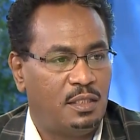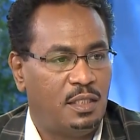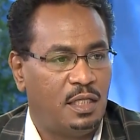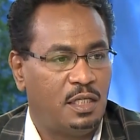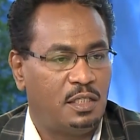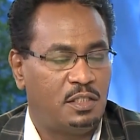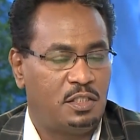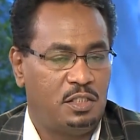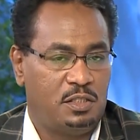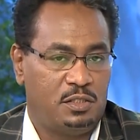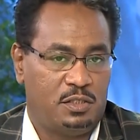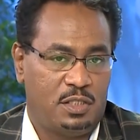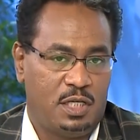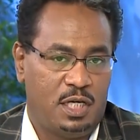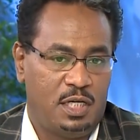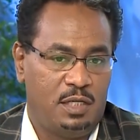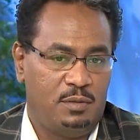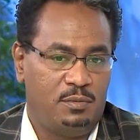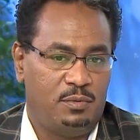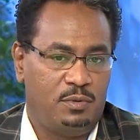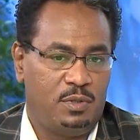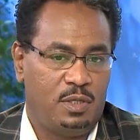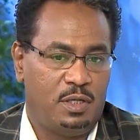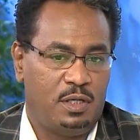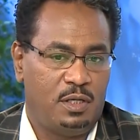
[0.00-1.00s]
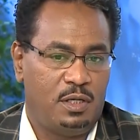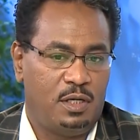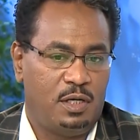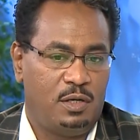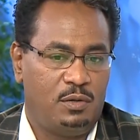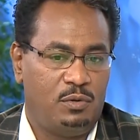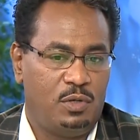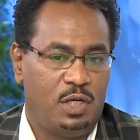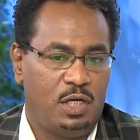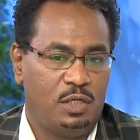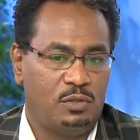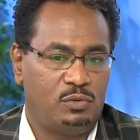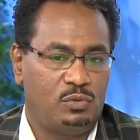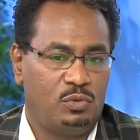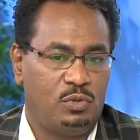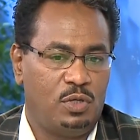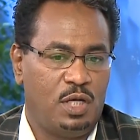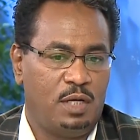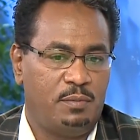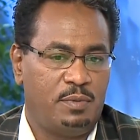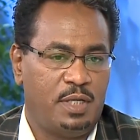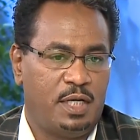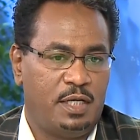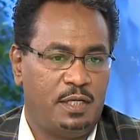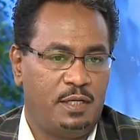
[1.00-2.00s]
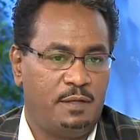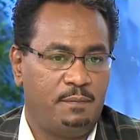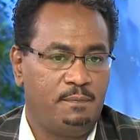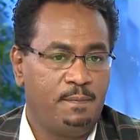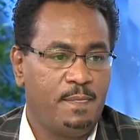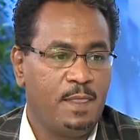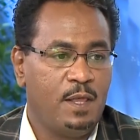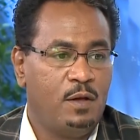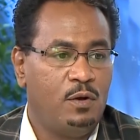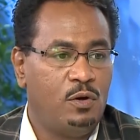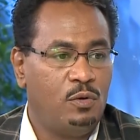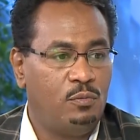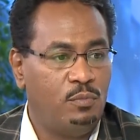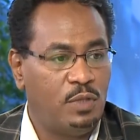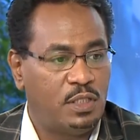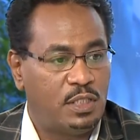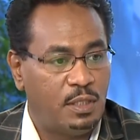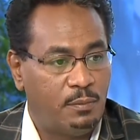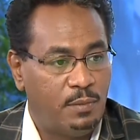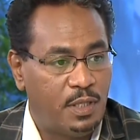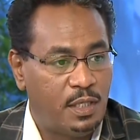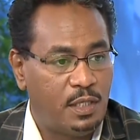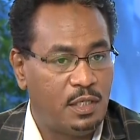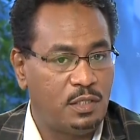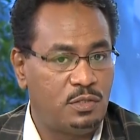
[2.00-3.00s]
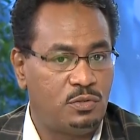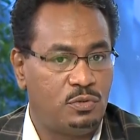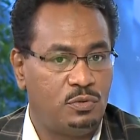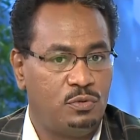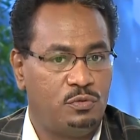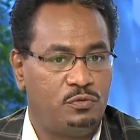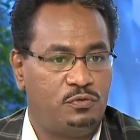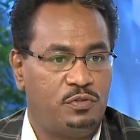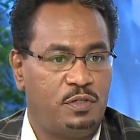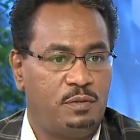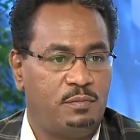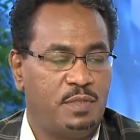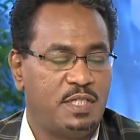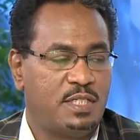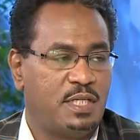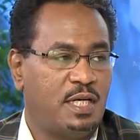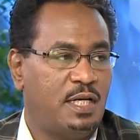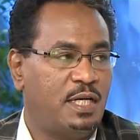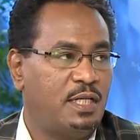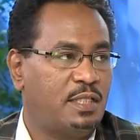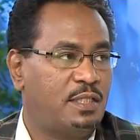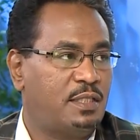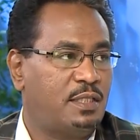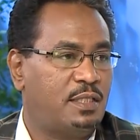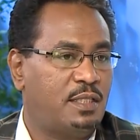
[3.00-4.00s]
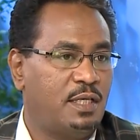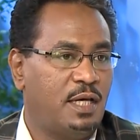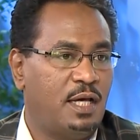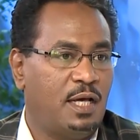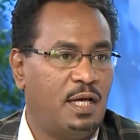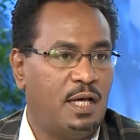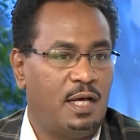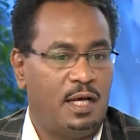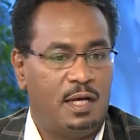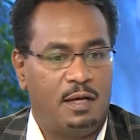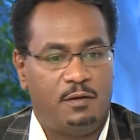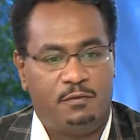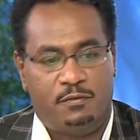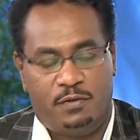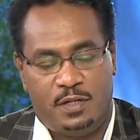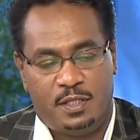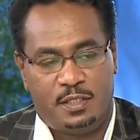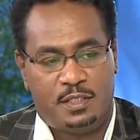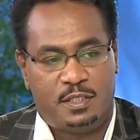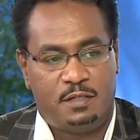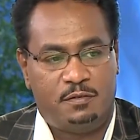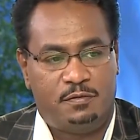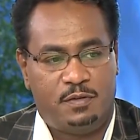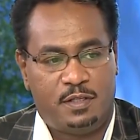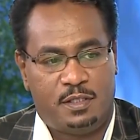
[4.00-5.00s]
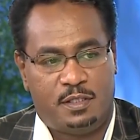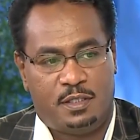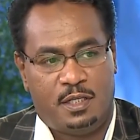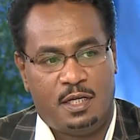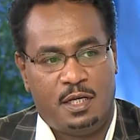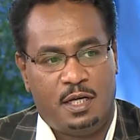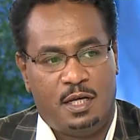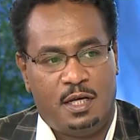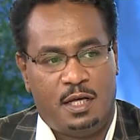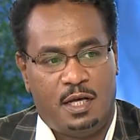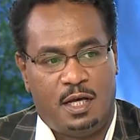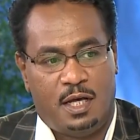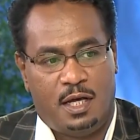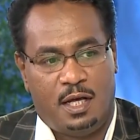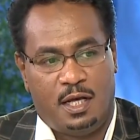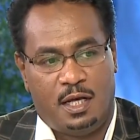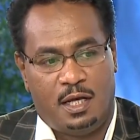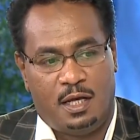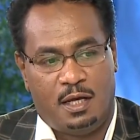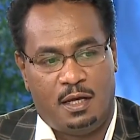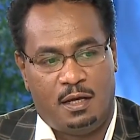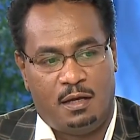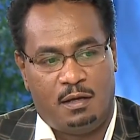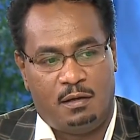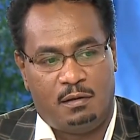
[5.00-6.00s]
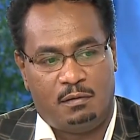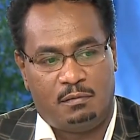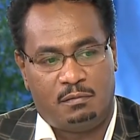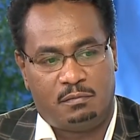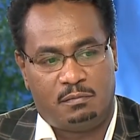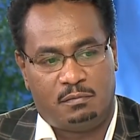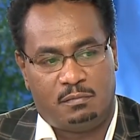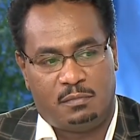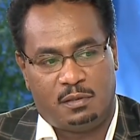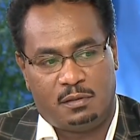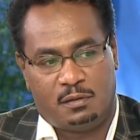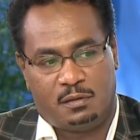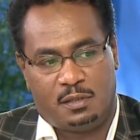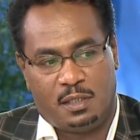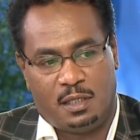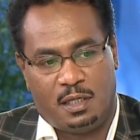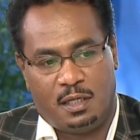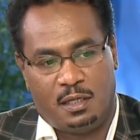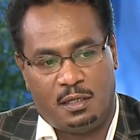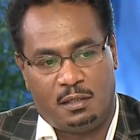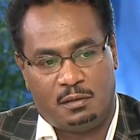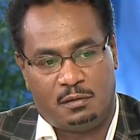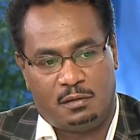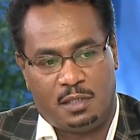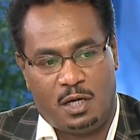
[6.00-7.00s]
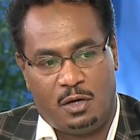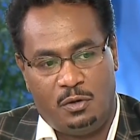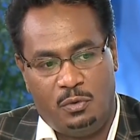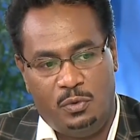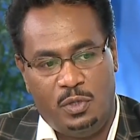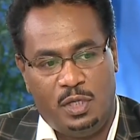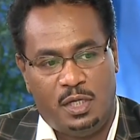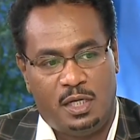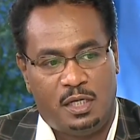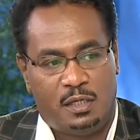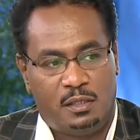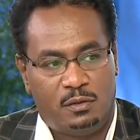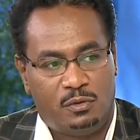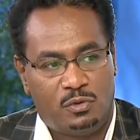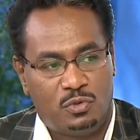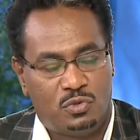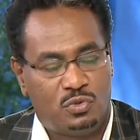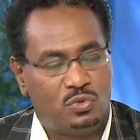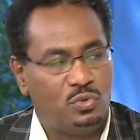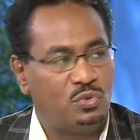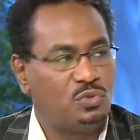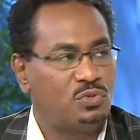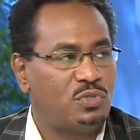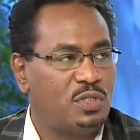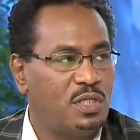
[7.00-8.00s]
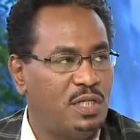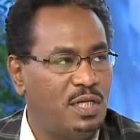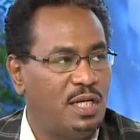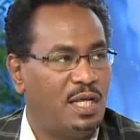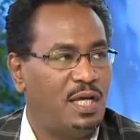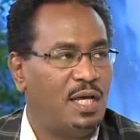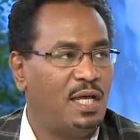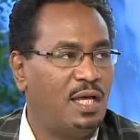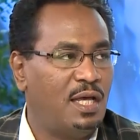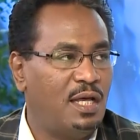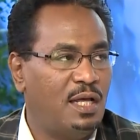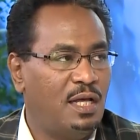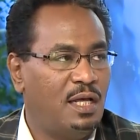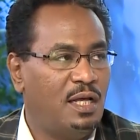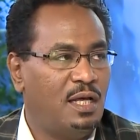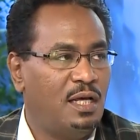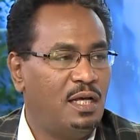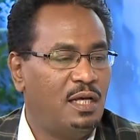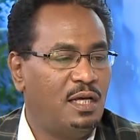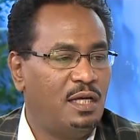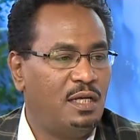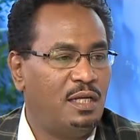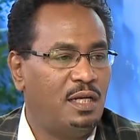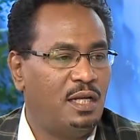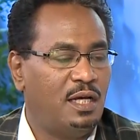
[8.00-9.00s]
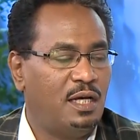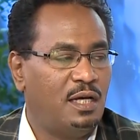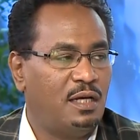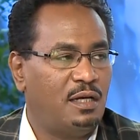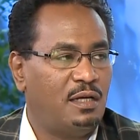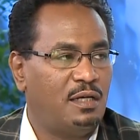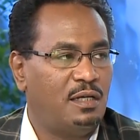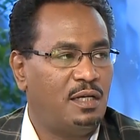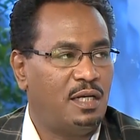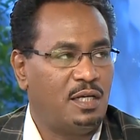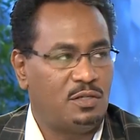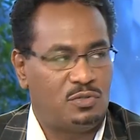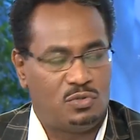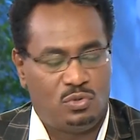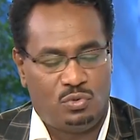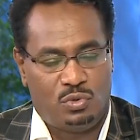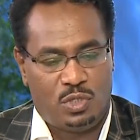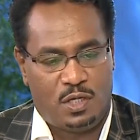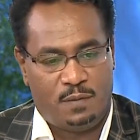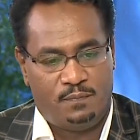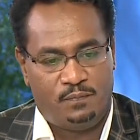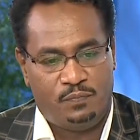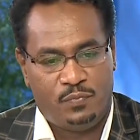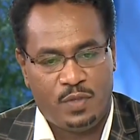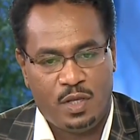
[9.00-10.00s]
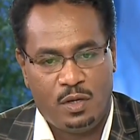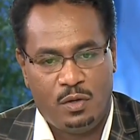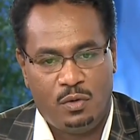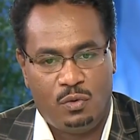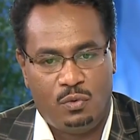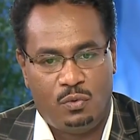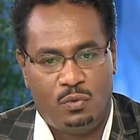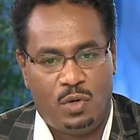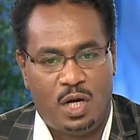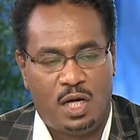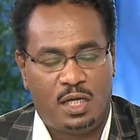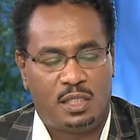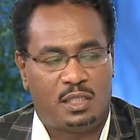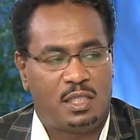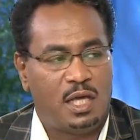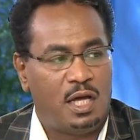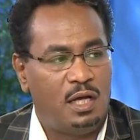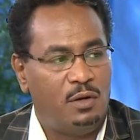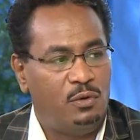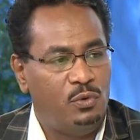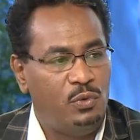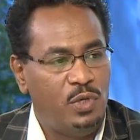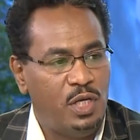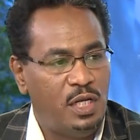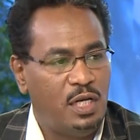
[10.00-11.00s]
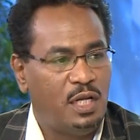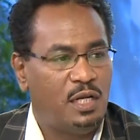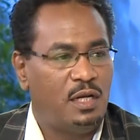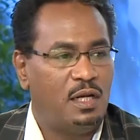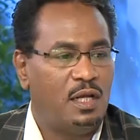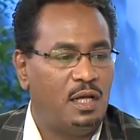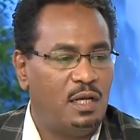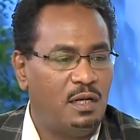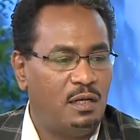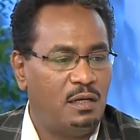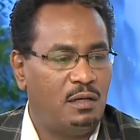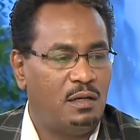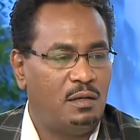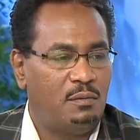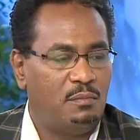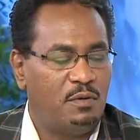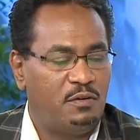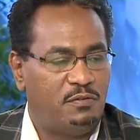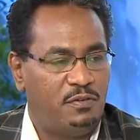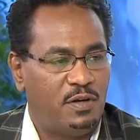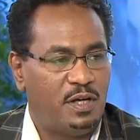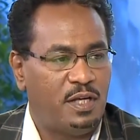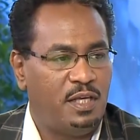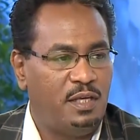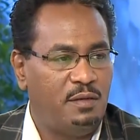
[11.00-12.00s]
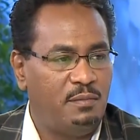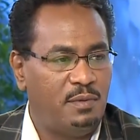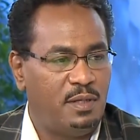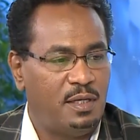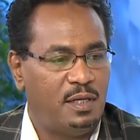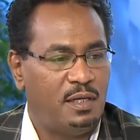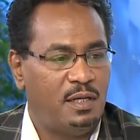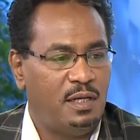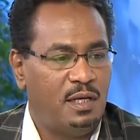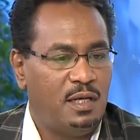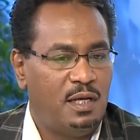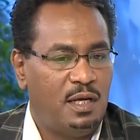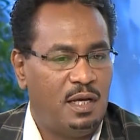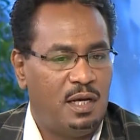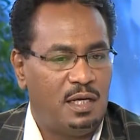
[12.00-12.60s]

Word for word: 30 آه، طالب وهؤلاء الطلاب يعني هم تمرسوا في مساله آه، فلسفه آه، تحويل النصوص الى الى صورة. الى صوره وتحويل المفاهيم